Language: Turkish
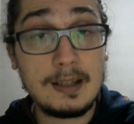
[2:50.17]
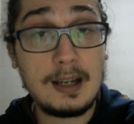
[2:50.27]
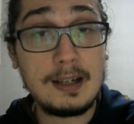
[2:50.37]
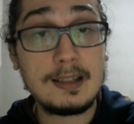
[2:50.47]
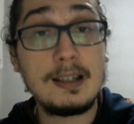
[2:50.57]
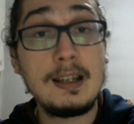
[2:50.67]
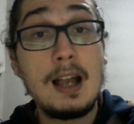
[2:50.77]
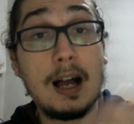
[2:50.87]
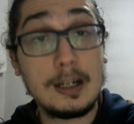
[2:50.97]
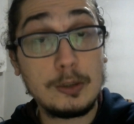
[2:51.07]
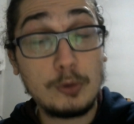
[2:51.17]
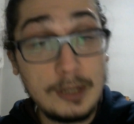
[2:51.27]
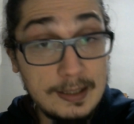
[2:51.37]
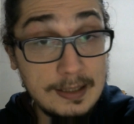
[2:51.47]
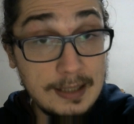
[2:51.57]
tanesi. Anadolu
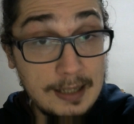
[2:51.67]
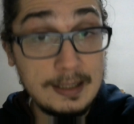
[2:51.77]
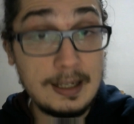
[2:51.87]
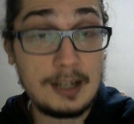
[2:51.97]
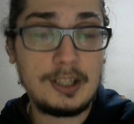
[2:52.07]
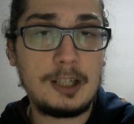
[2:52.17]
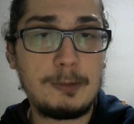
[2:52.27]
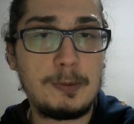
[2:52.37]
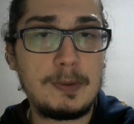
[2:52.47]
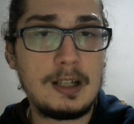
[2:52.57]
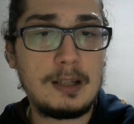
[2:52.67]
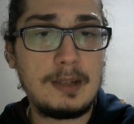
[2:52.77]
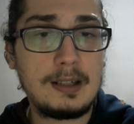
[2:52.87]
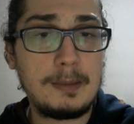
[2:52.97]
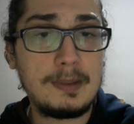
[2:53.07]
ihtilalini gerçekleşmiş bir
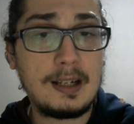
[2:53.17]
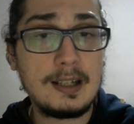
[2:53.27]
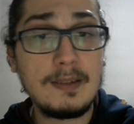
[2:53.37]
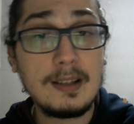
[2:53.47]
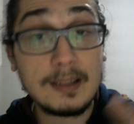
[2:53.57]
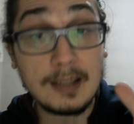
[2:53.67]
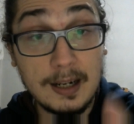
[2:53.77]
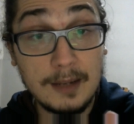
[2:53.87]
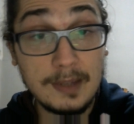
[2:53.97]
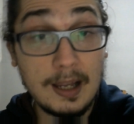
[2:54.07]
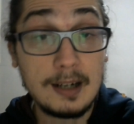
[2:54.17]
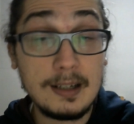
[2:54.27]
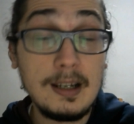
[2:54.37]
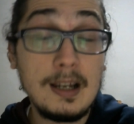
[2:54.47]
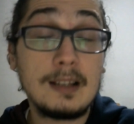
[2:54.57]
takımlardan bir tanesi ve
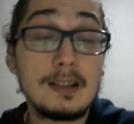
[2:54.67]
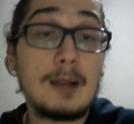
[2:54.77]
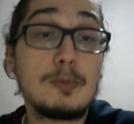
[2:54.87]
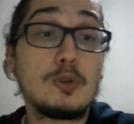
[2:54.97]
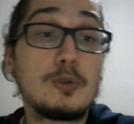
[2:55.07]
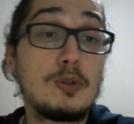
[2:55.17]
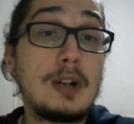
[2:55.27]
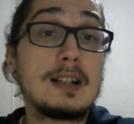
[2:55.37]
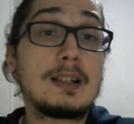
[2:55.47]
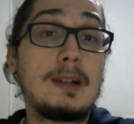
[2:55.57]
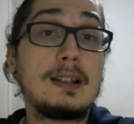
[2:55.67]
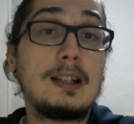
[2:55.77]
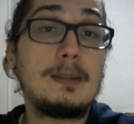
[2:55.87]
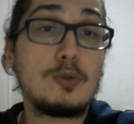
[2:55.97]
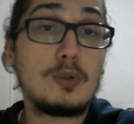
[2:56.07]
taraftarı Trabzonspor'un her zaman
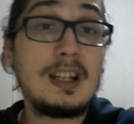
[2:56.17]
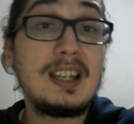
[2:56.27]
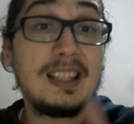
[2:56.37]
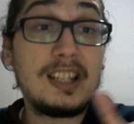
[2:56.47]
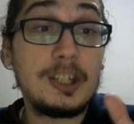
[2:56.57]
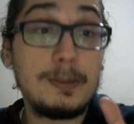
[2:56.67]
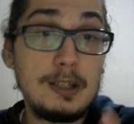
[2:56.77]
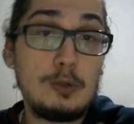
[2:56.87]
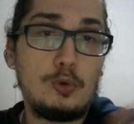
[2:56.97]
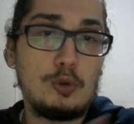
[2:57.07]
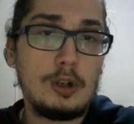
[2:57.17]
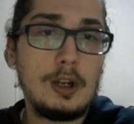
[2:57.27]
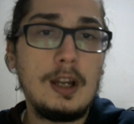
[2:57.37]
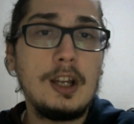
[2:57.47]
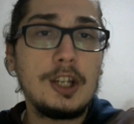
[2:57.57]
dediğimiz üzere itici bir gücü.
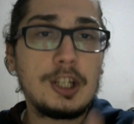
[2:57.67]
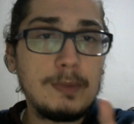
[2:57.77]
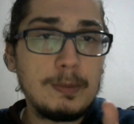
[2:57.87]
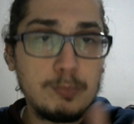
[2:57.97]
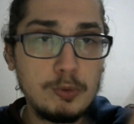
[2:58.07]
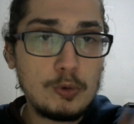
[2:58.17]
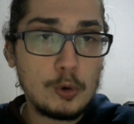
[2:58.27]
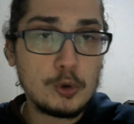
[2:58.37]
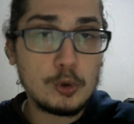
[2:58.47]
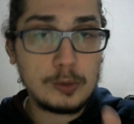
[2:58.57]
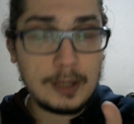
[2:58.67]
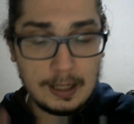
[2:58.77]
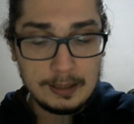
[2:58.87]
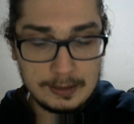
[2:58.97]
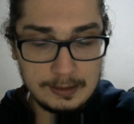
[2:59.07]
Şimdi bu koşullar
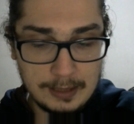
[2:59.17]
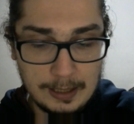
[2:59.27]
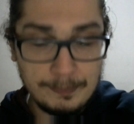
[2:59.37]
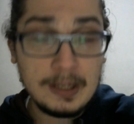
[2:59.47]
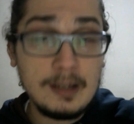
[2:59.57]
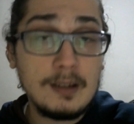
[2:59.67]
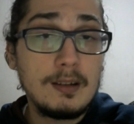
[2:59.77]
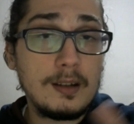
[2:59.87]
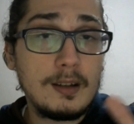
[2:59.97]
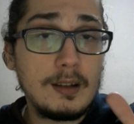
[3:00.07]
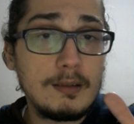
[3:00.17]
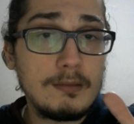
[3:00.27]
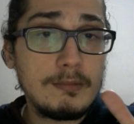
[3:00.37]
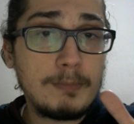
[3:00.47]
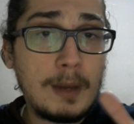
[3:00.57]
altında e,
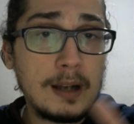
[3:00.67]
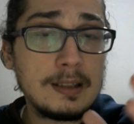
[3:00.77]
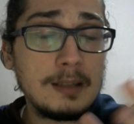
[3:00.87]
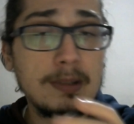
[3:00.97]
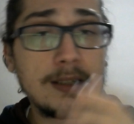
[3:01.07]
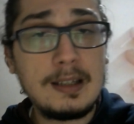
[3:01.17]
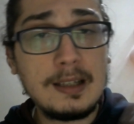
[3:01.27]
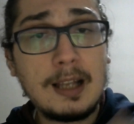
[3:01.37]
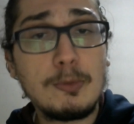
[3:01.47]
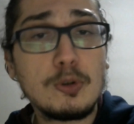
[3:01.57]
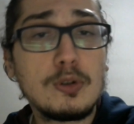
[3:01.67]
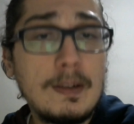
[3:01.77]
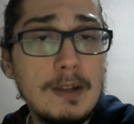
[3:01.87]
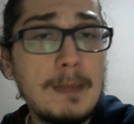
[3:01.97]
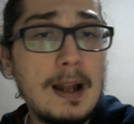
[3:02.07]
baktığımızda lig tablosunda
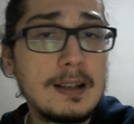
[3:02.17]
evet belki